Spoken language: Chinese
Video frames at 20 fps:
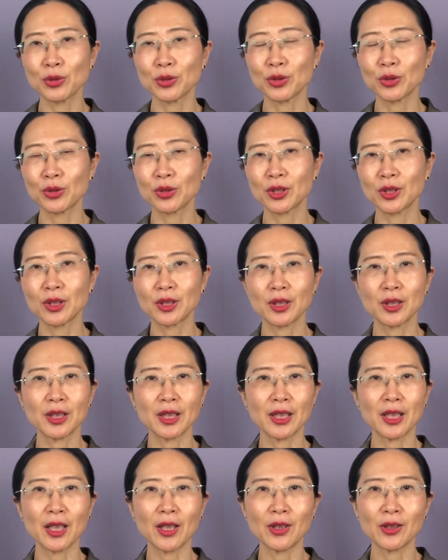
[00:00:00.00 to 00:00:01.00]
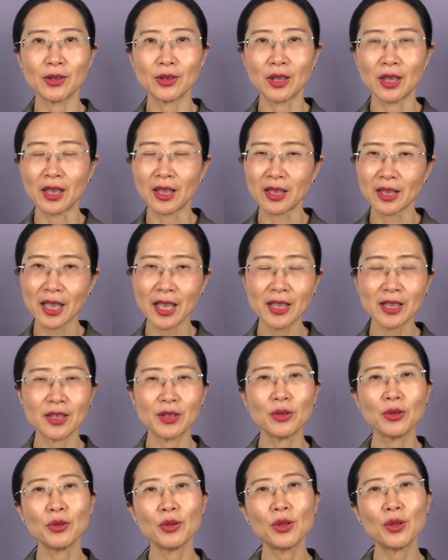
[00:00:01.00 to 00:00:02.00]
就是你要呃开始
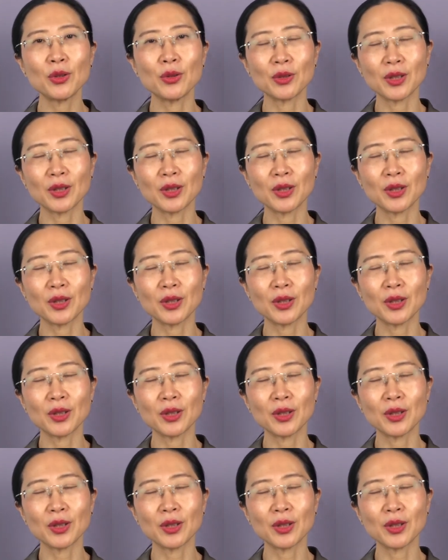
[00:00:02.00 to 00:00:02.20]
运动，